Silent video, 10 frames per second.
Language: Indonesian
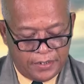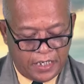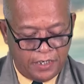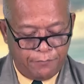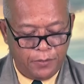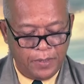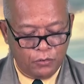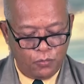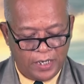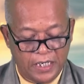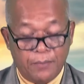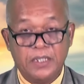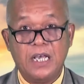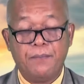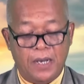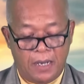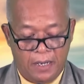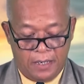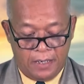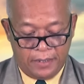Jadi firman Tuhan yang
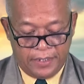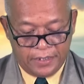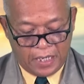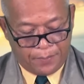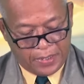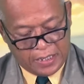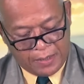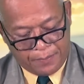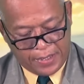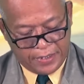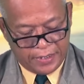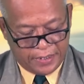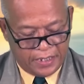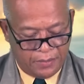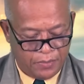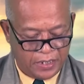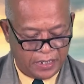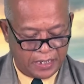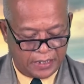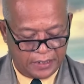menyapa kita pada pagi ini
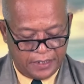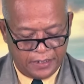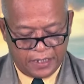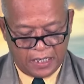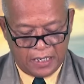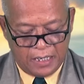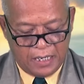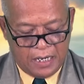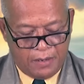mengingatkan kita